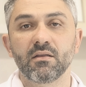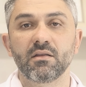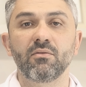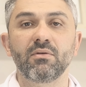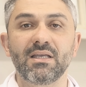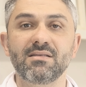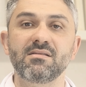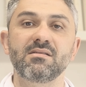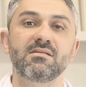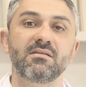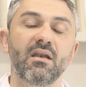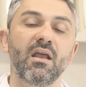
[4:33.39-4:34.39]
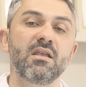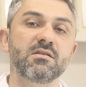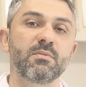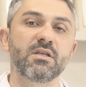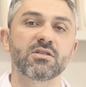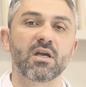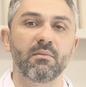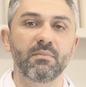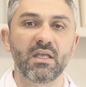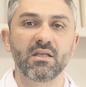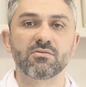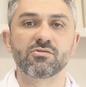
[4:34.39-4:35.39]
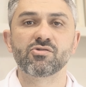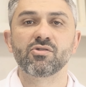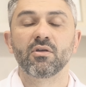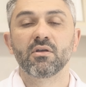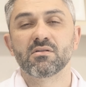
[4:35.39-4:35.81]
Então, esses três medicamentos